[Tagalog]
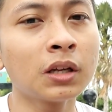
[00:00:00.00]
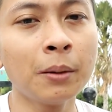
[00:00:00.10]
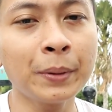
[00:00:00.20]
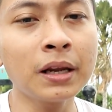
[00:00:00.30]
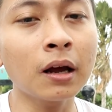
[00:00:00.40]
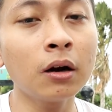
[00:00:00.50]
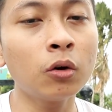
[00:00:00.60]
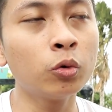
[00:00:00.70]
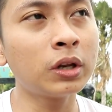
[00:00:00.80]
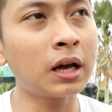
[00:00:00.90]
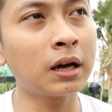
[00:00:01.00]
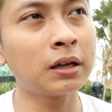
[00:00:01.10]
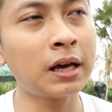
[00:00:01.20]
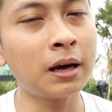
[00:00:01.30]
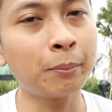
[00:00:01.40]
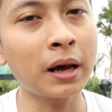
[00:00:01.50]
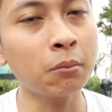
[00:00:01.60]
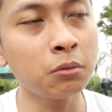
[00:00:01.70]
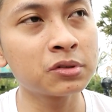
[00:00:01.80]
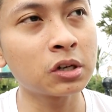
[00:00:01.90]
ang pinakang una na para
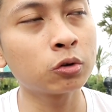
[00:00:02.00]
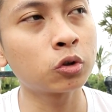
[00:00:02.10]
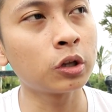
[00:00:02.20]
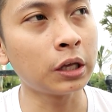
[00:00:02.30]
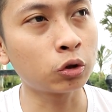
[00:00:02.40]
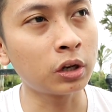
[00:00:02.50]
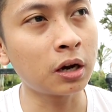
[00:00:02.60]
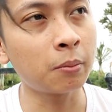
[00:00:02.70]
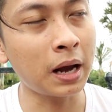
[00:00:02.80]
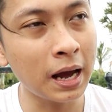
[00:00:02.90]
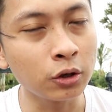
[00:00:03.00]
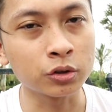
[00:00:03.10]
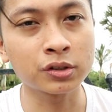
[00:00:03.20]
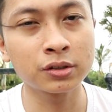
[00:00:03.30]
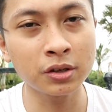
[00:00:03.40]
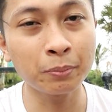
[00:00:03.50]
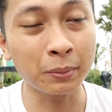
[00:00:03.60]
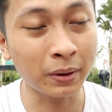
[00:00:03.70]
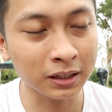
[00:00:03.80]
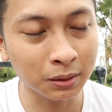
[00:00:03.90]
mo masagot ito ng maayos, syempre
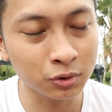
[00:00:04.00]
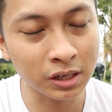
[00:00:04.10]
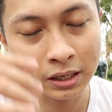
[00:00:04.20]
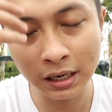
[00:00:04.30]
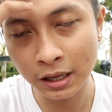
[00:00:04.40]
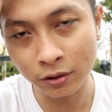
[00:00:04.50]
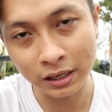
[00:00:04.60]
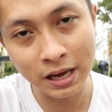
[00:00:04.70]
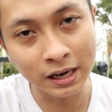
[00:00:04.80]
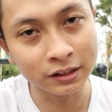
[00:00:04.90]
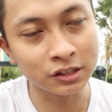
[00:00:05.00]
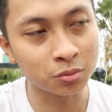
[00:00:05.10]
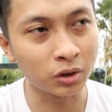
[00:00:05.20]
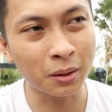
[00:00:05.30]
pakita mo sa kanila yung legalities mo.